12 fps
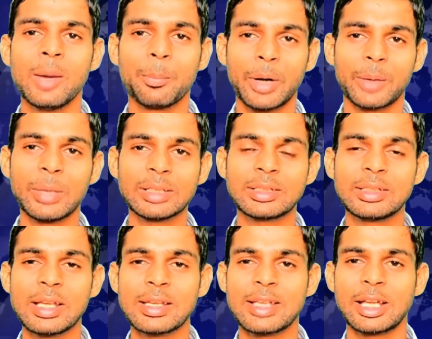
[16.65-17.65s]
पर मंथ
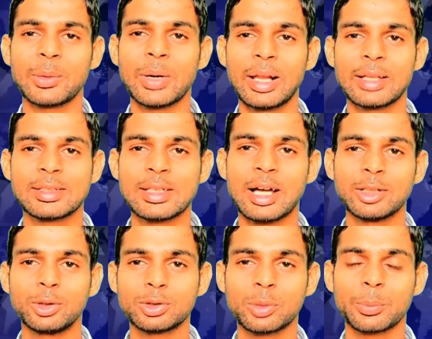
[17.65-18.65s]
दिया जाने वाला है जी हाँ
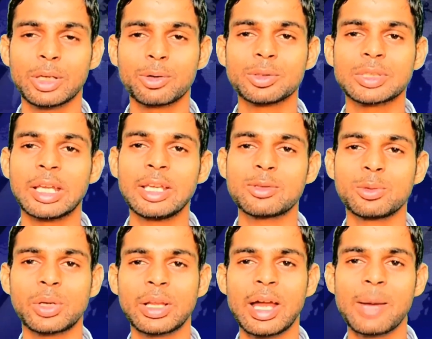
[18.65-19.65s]
दोस्तों बिल्कुल सही सुन
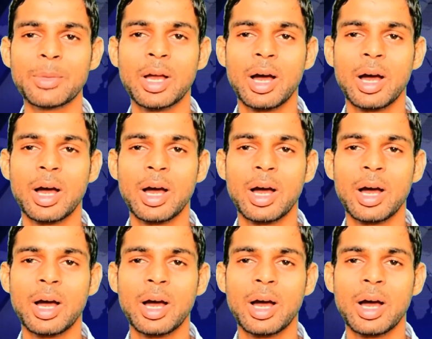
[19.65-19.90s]
रहे हैं आप